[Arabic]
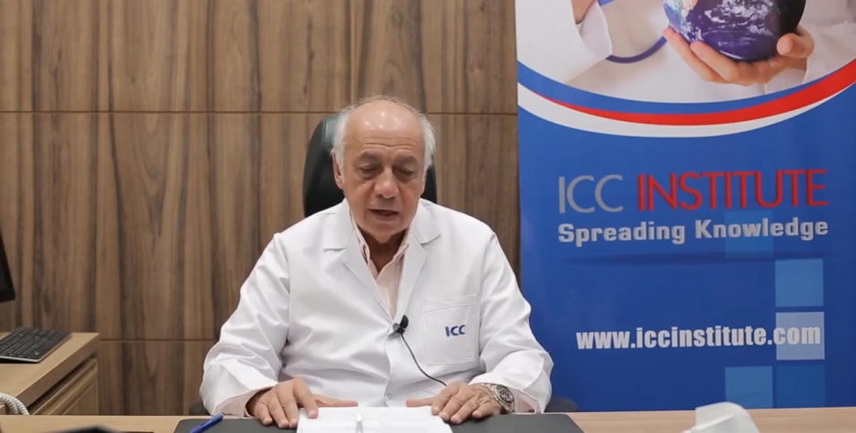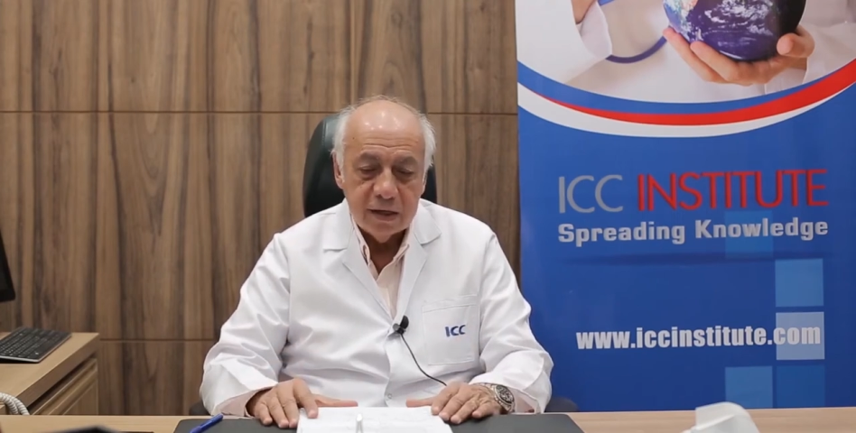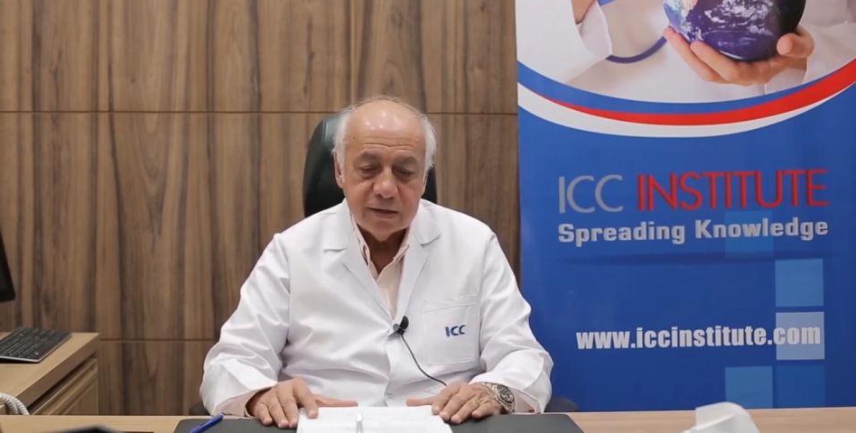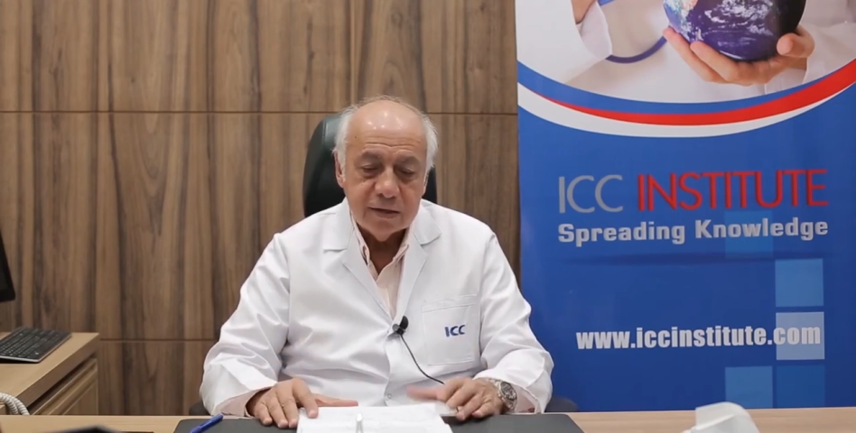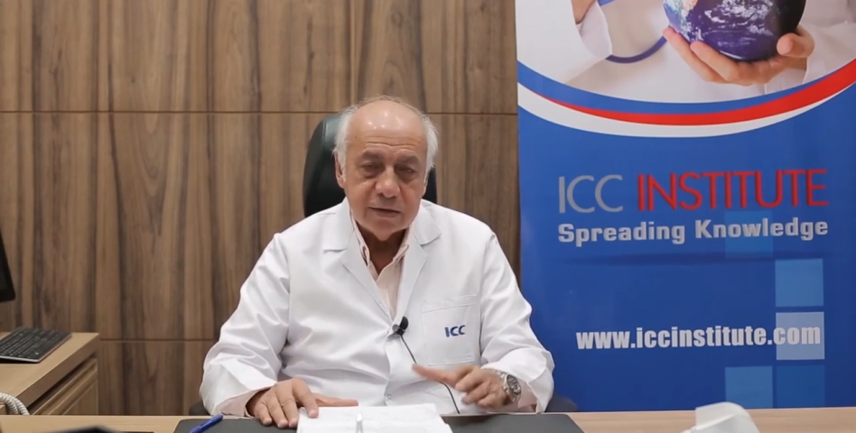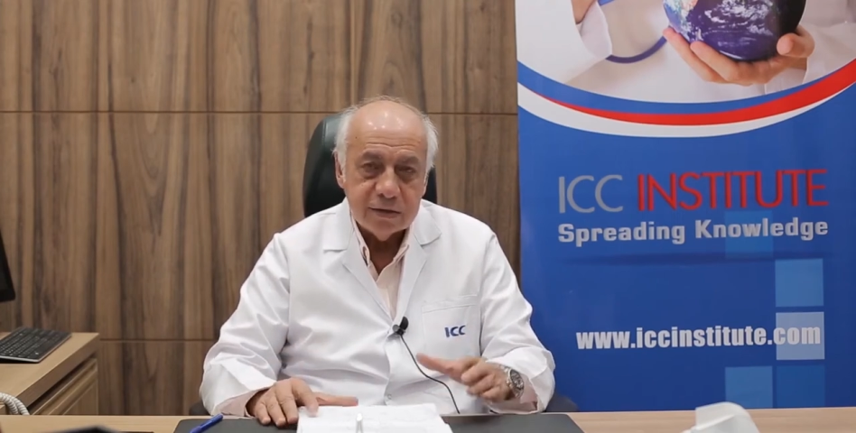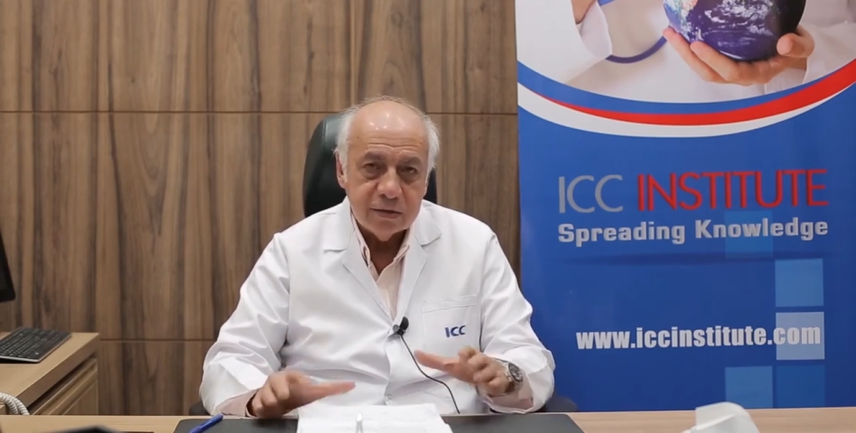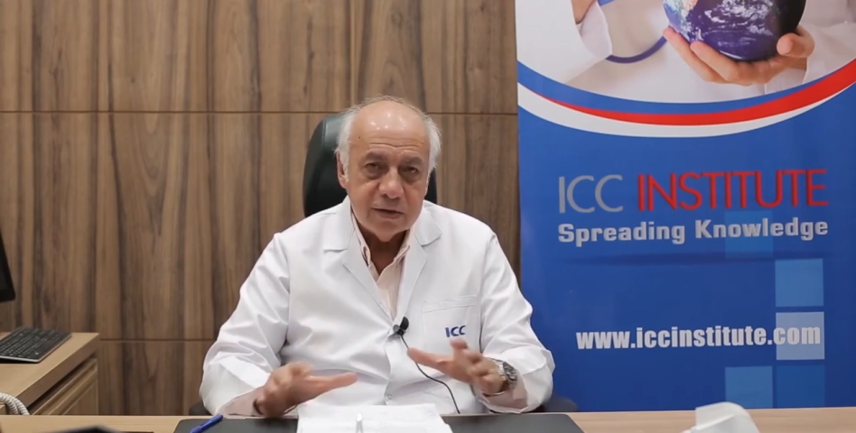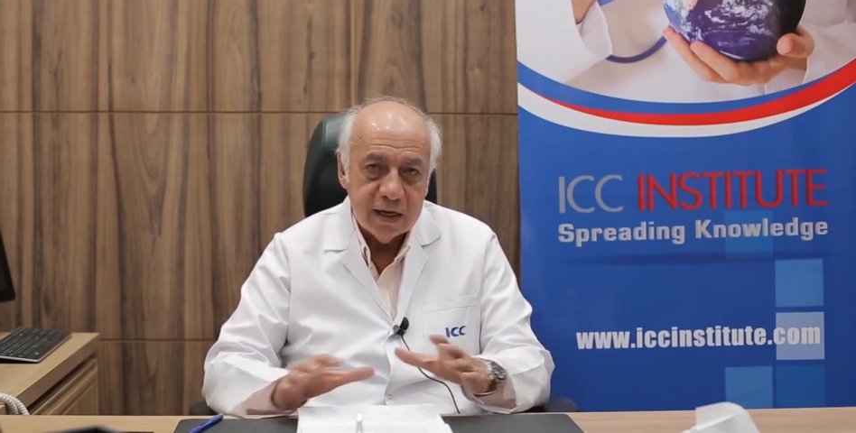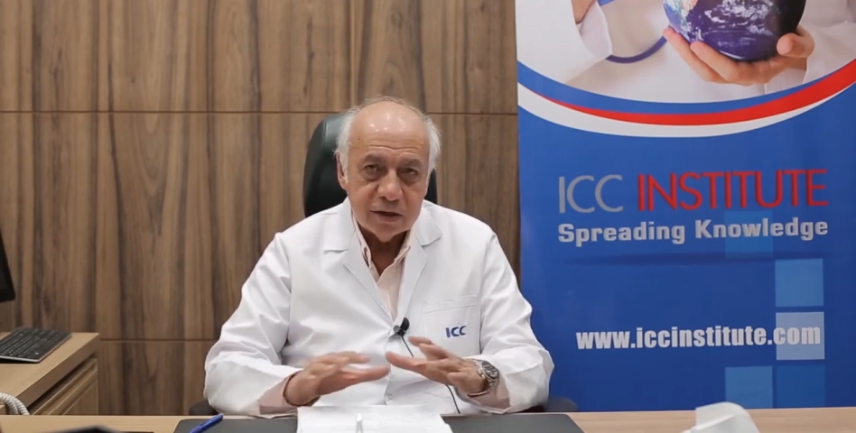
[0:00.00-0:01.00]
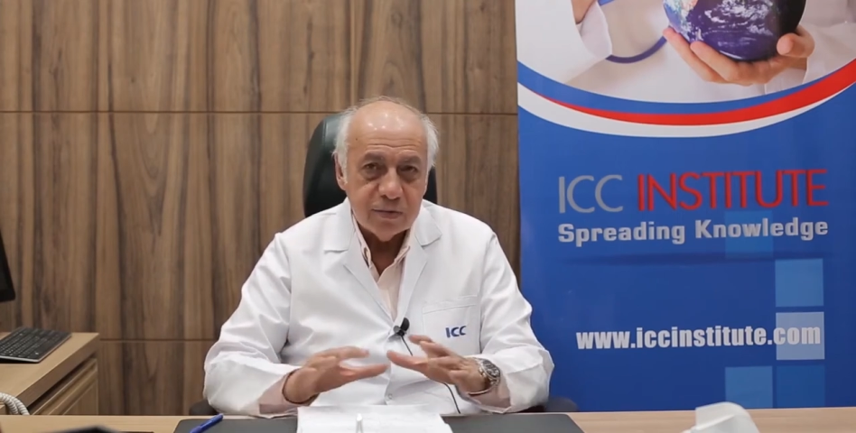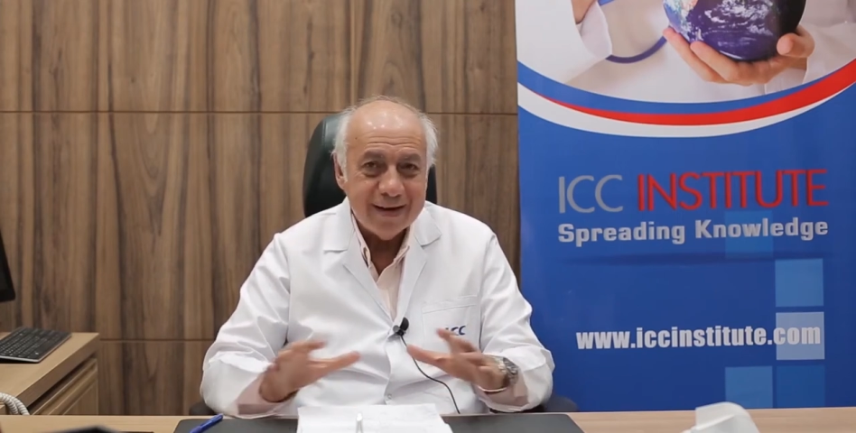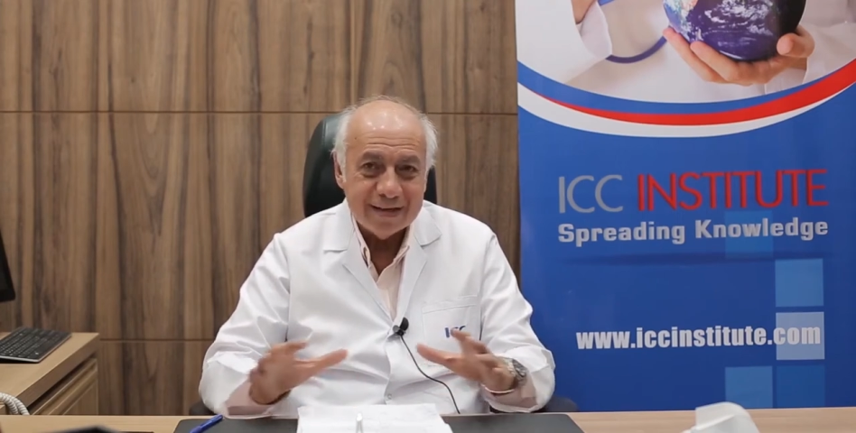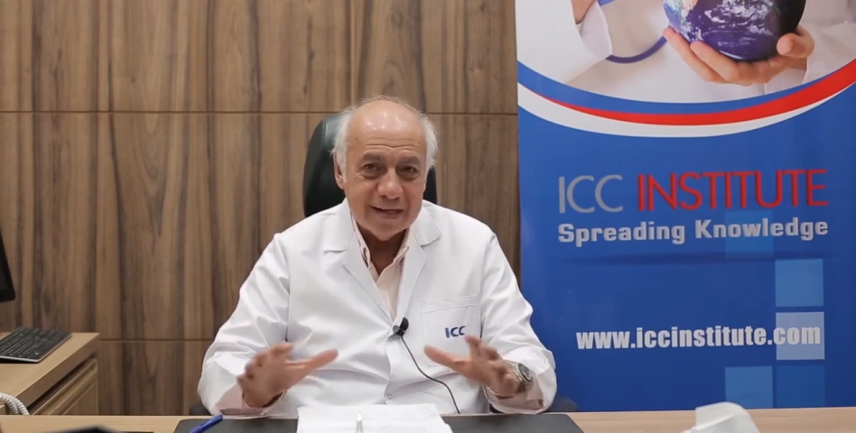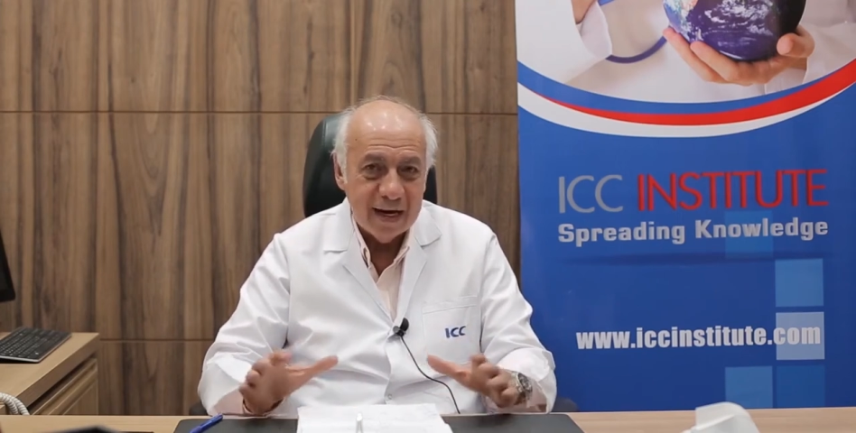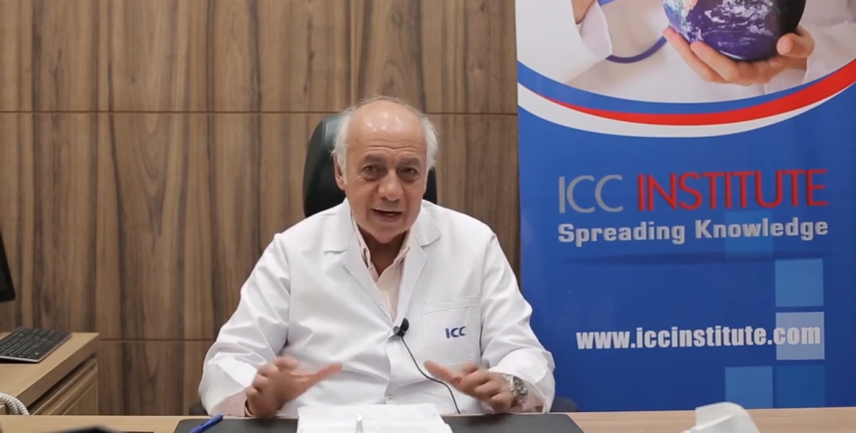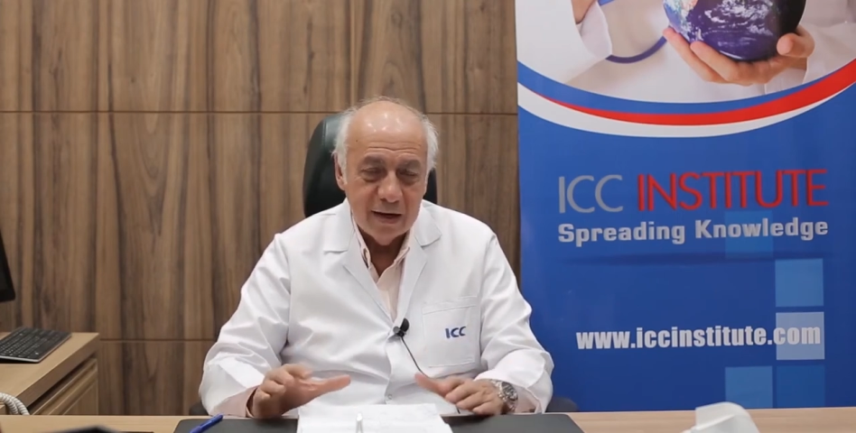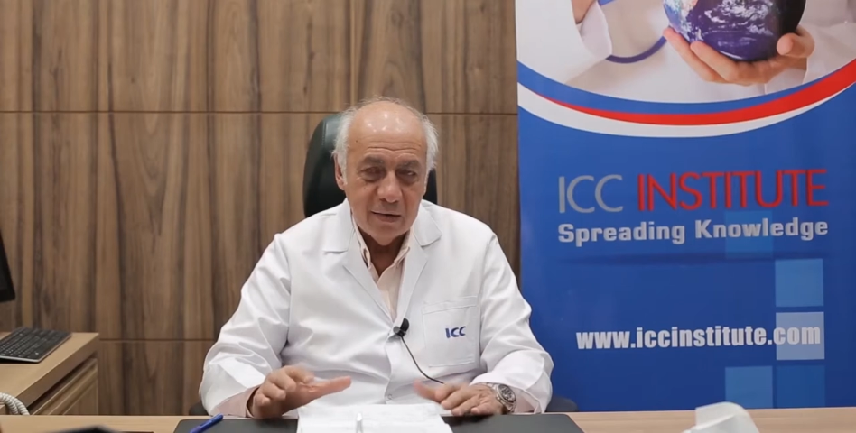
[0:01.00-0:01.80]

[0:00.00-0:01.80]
الاي سي انستيتيوت يشمل كذا حاجه